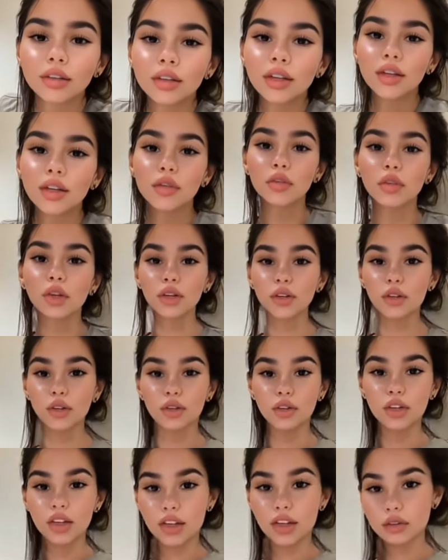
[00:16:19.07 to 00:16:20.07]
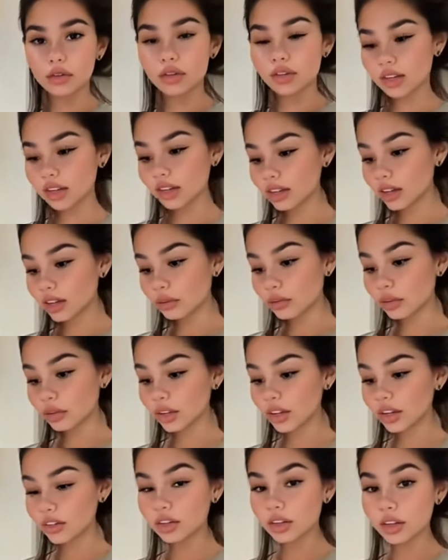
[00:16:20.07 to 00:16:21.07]
J'aime bien ce filtre, il Bon, les
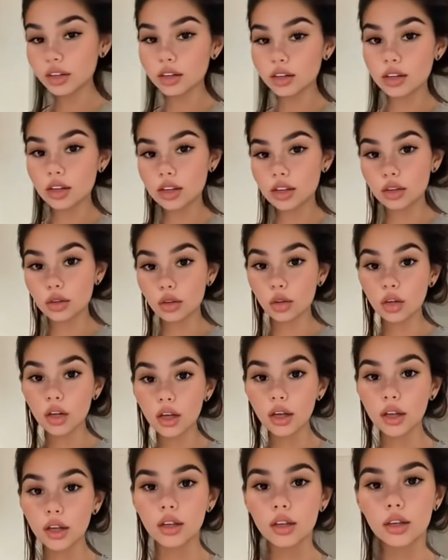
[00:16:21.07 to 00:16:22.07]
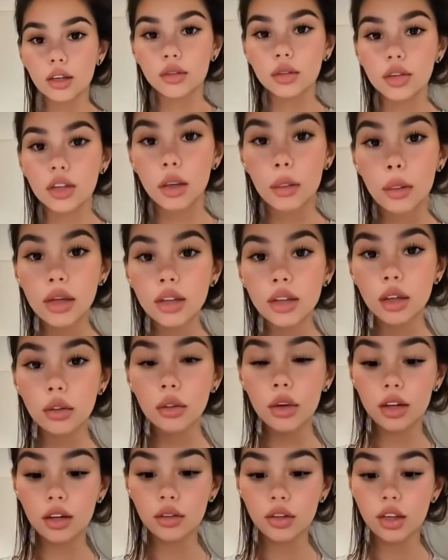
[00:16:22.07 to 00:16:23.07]
filles, j'ai trop la haine C'est ce qui m'est
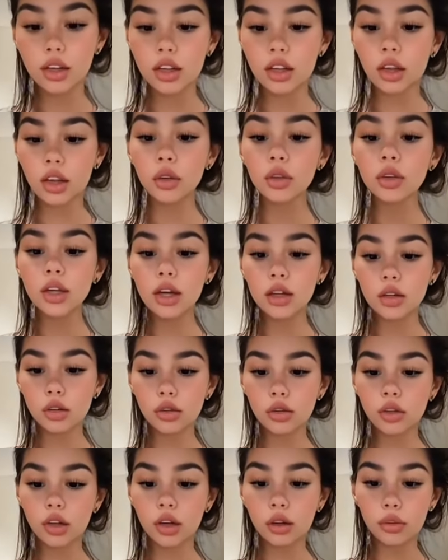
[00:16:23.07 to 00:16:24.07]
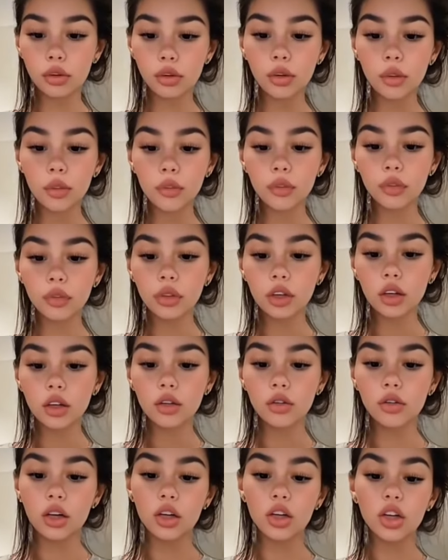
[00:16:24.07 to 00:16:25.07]
arrivé. J'ai réussi à sauver un peu.
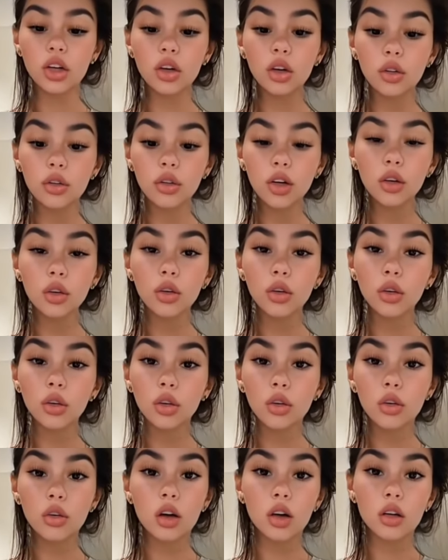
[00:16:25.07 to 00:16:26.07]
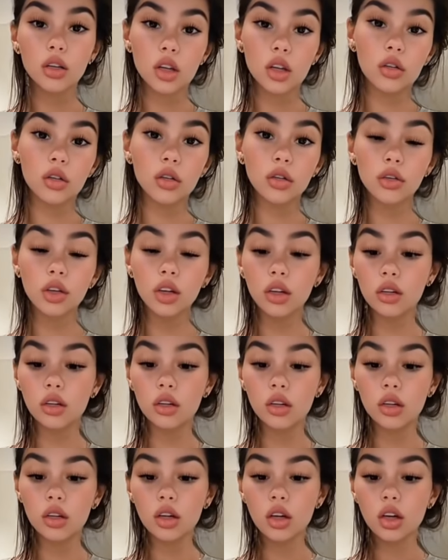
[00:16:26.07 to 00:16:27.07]
Enfin, j'ai enlevé le haut, quoi. J'ai enlevé. Euh,
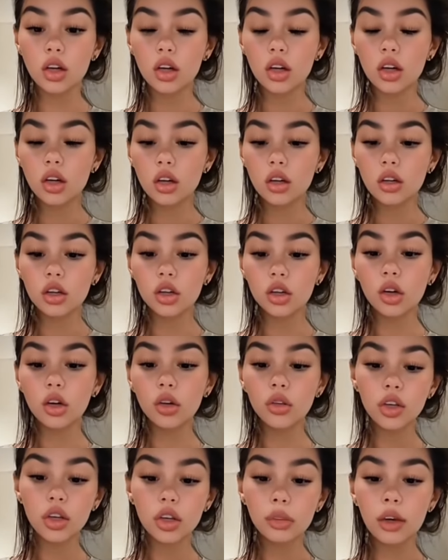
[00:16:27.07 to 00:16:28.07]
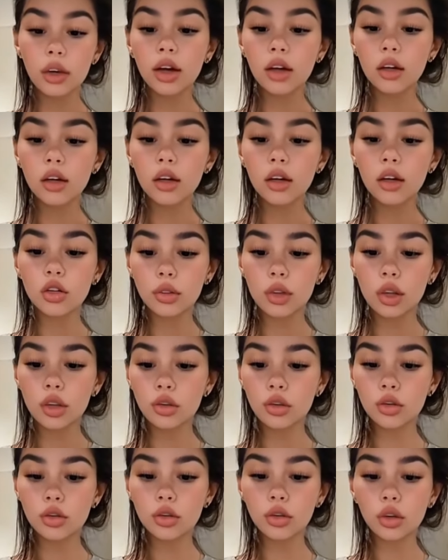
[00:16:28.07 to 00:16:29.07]
j'ai enlevé, c'est pas grave. Je vais mettre du
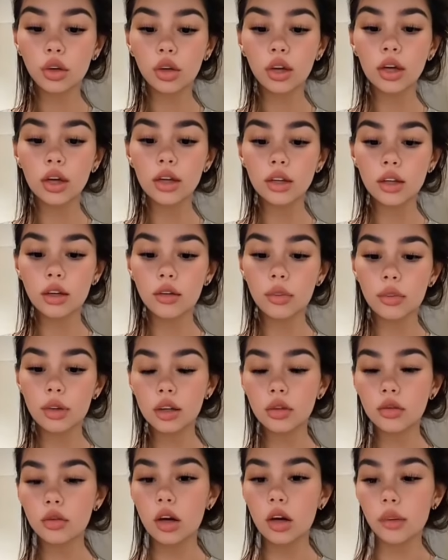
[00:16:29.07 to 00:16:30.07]
sucre glace, ça va pas se voir.